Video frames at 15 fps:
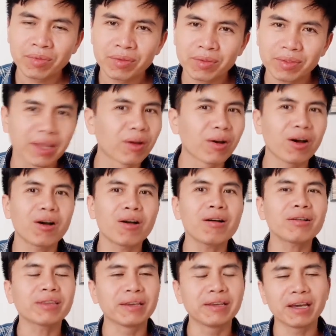điều
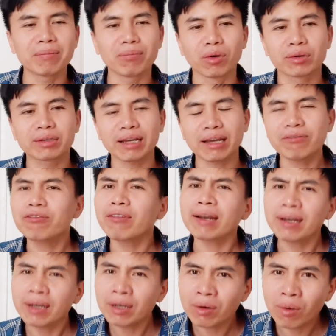đó thể hiện một cái
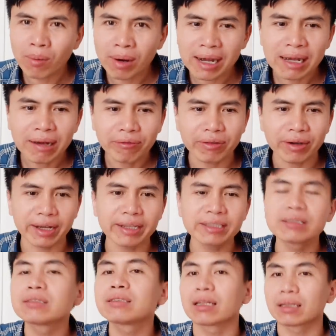văn hóa về cái
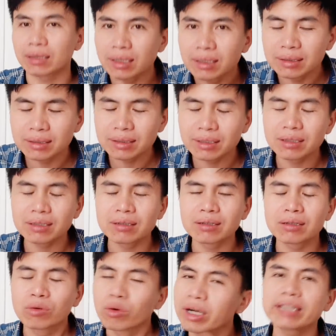sự trật tự
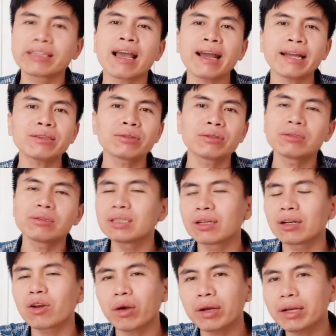của người thái thôi tôi
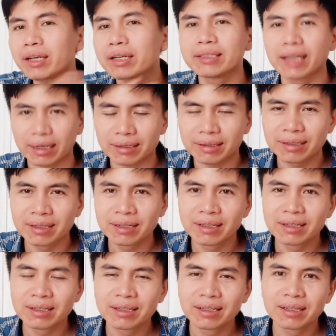chưa nói đến người nhật
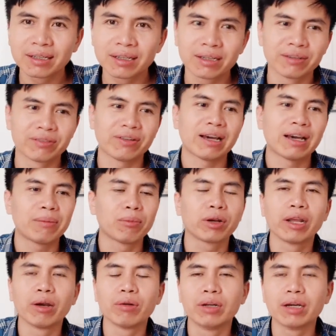và
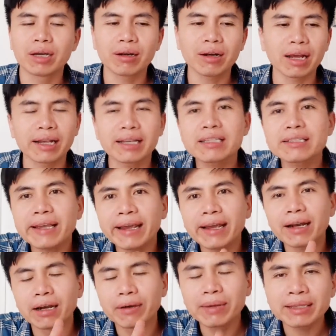một điều nữa đó là cái xe
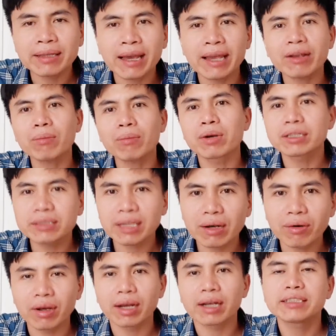ở bên Thái có một cái xe
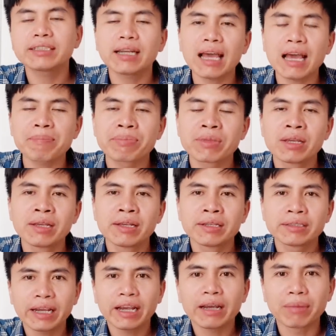gọi là cái xe lam
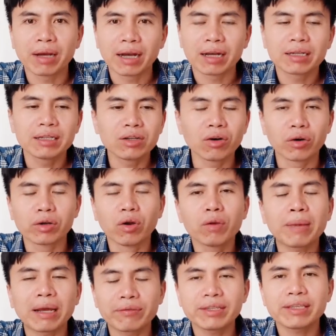xe mà cứ ngồi đối
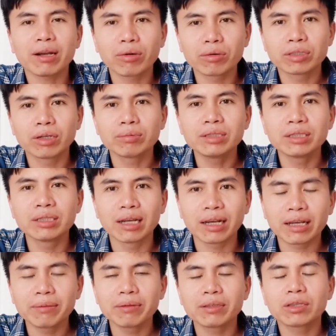mặt với nhau giống như
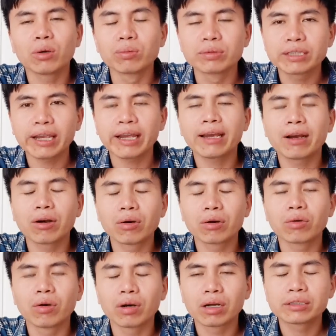là cái thùng xe
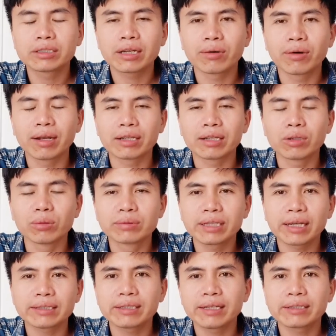của uh, xe gọi là thùng
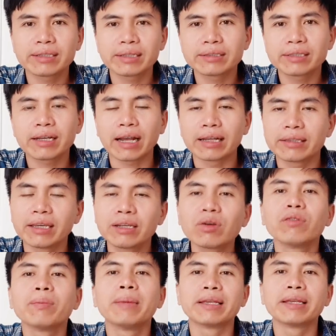xe xe xe xe cải tiến
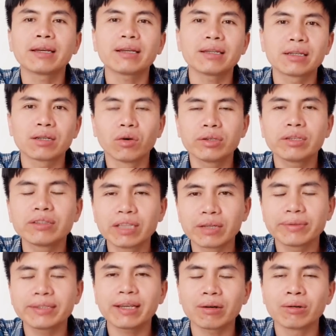của mình á đối diện
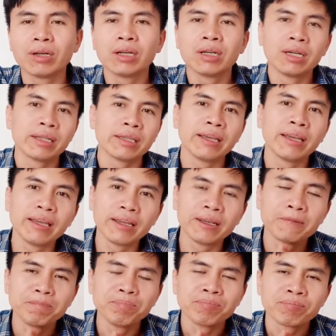với nhau
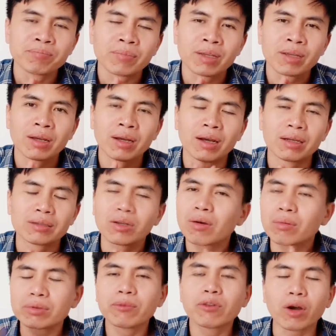thì à, tôi
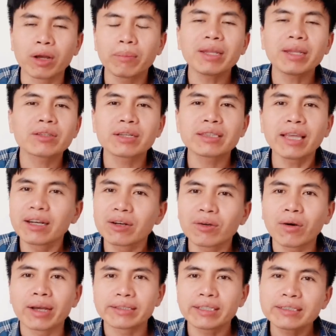không gọi biết cái tên
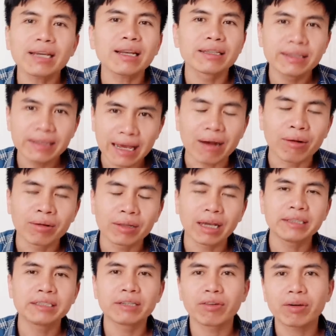gọi chính xác là như thế nào
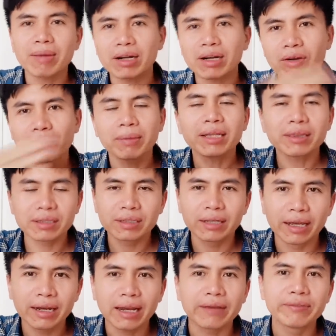anh chị và các bạn có biết thì
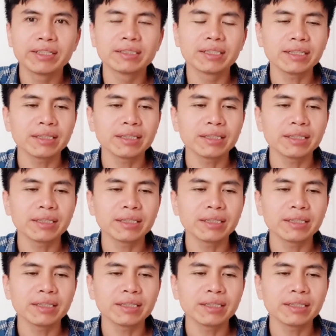để lại phía dưới